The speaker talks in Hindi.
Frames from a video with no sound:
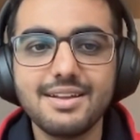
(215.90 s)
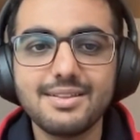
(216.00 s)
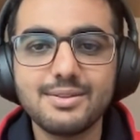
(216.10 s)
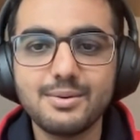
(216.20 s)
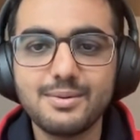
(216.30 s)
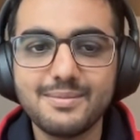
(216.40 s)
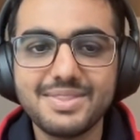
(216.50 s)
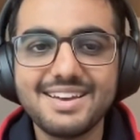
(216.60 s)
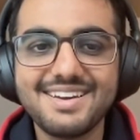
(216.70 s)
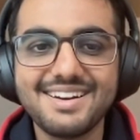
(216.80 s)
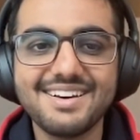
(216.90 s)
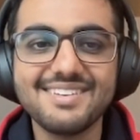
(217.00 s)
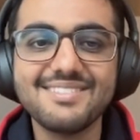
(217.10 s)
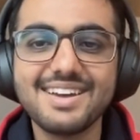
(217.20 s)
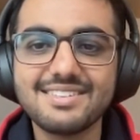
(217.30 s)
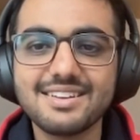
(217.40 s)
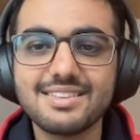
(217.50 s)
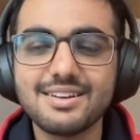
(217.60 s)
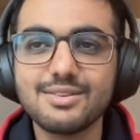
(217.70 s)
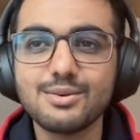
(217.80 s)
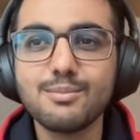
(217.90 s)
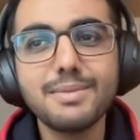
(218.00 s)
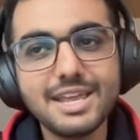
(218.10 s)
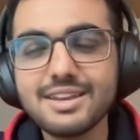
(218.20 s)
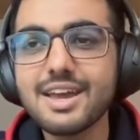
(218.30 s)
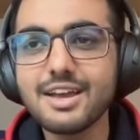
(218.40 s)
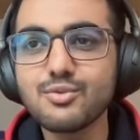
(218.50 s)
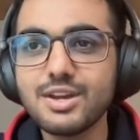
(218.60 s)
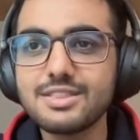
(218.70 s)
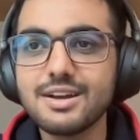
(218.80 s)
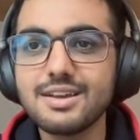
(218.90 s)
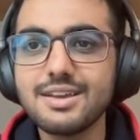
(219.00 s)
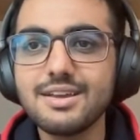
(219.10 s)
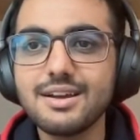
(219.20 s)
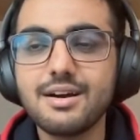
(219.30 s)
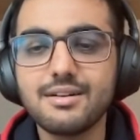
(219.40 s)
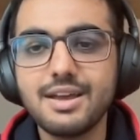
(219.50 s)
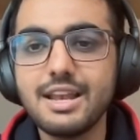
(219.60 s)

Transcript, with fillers: तो हाँ वैसा था तो मेन कैच वही था कि हाँ